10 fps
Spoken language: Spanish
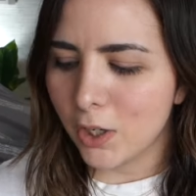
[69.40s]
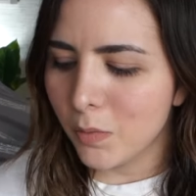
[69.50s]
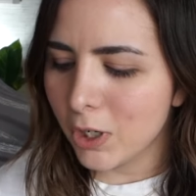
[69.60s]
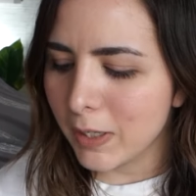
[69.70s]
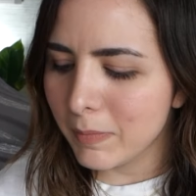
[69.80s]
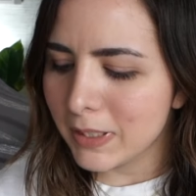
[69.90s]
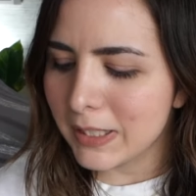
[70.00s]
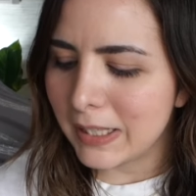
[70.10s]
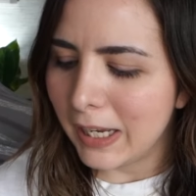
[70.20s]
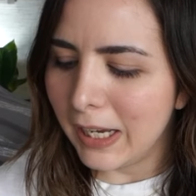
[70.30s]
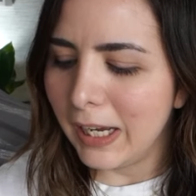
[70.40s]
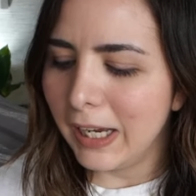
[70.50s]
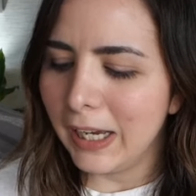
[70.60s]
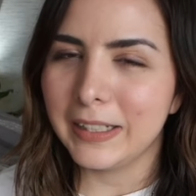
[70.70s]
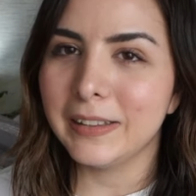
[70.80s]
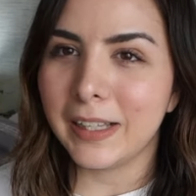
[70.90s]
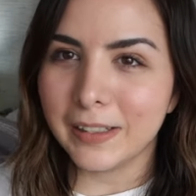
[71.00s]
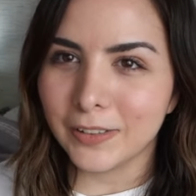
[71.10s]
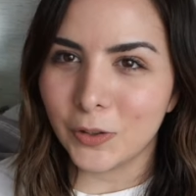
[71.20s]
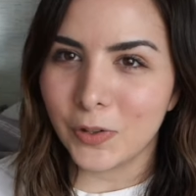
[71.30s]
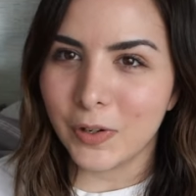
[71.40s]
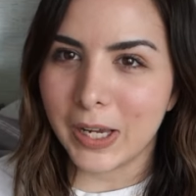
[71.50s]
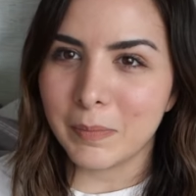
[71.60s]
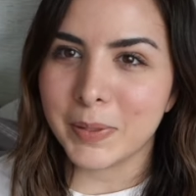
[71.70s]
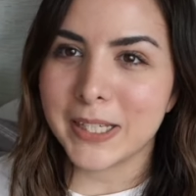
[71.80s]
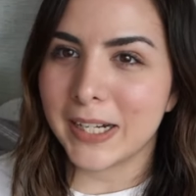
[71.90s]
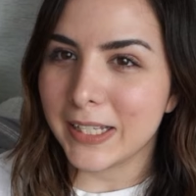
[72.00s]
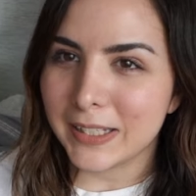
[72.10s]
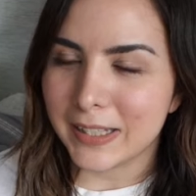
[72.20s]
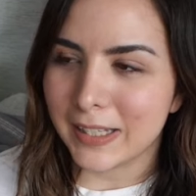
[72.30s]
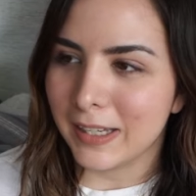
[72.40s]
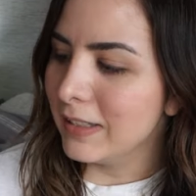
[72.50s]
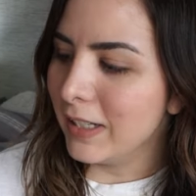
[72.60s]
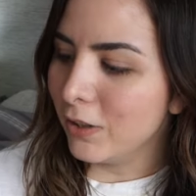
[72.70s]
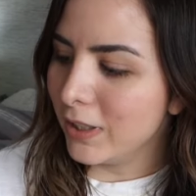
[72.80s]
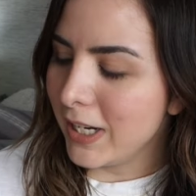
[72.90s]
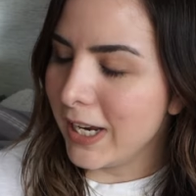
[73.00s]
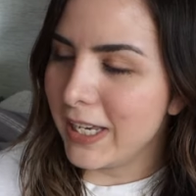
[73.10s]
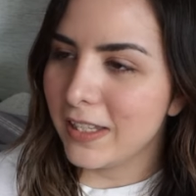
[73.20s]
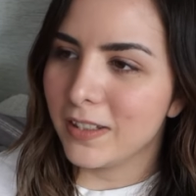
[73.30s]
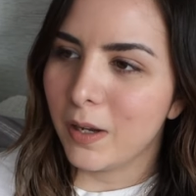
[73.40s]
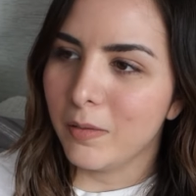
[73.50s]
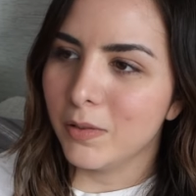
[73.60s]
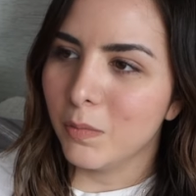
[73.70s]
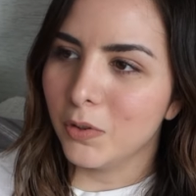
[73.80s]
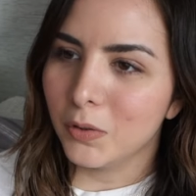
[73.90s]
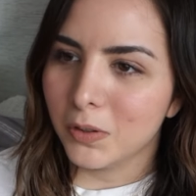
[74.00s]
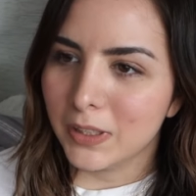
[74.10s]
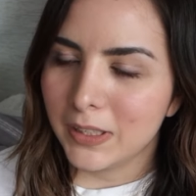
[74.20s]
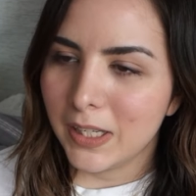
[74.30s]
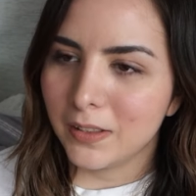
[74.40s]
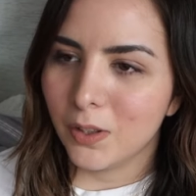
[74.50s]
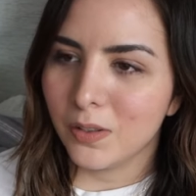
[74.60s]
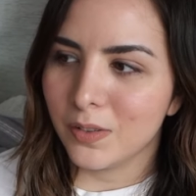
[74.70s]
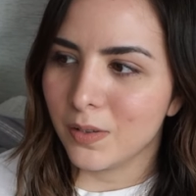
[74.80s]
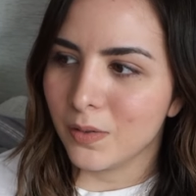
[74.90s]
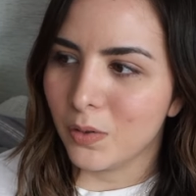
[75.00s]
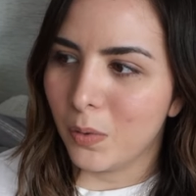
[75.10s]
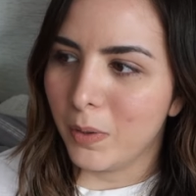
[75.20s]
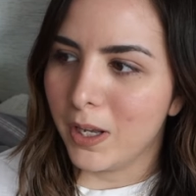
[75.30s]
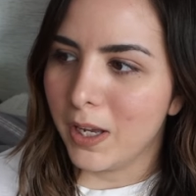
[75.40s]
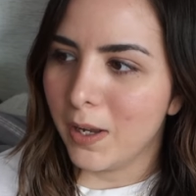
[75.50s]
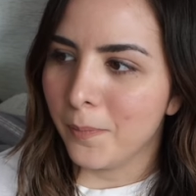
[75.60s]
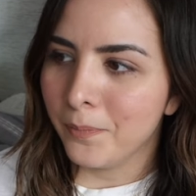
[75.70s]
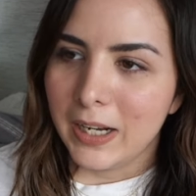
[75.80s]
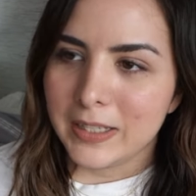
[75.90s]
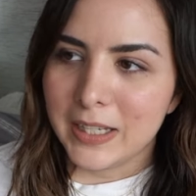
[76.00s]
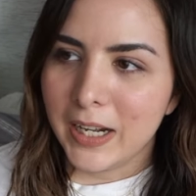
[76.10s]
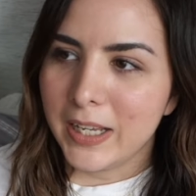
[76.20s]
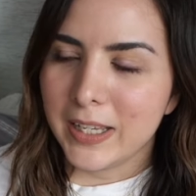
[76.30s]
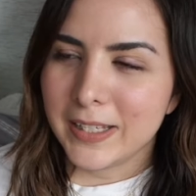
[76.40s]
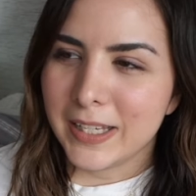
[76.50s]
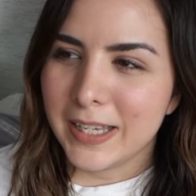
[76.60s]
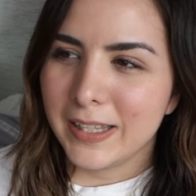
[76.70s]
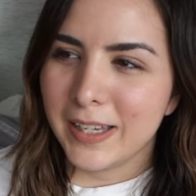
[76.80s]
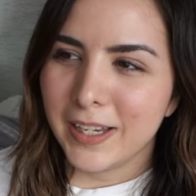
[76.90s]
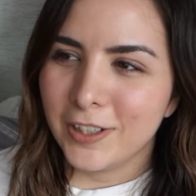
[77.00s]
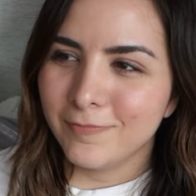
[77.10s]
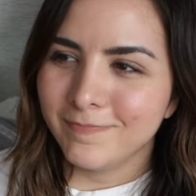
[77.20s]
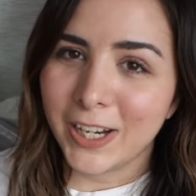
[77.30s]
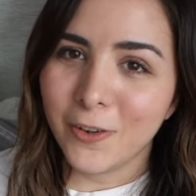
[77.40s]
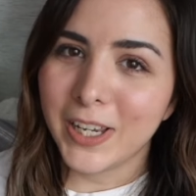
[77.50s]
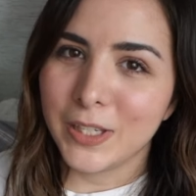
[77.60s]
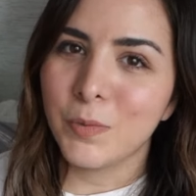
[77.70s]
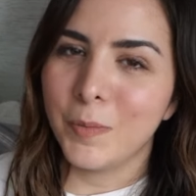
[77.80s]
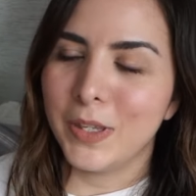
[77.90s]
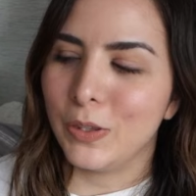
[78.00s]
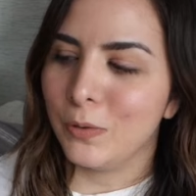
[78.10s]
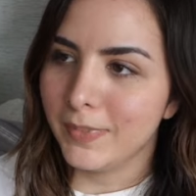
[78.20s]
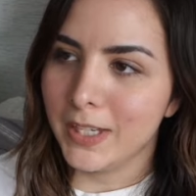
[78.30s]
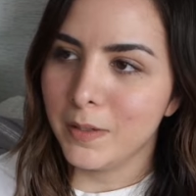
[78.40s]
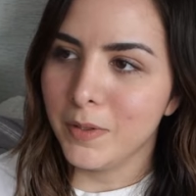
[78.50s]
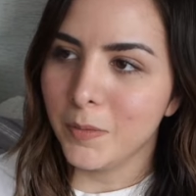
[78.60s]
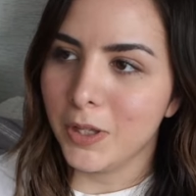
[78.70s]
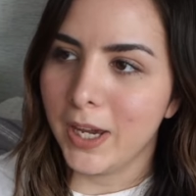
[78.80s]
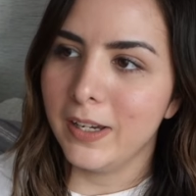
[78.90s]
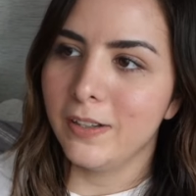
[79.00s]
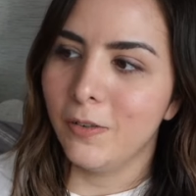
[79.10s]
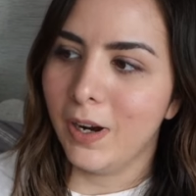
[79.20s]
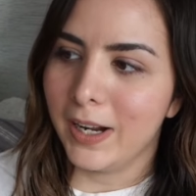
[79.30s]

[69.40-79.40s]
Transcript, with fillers: como que me está tentando empezar este. Ya lo tenía ahí, estaba viendo un montón de TikToks sobre la serie y así. Dije, creo que es momento. Ya ese mismo día lo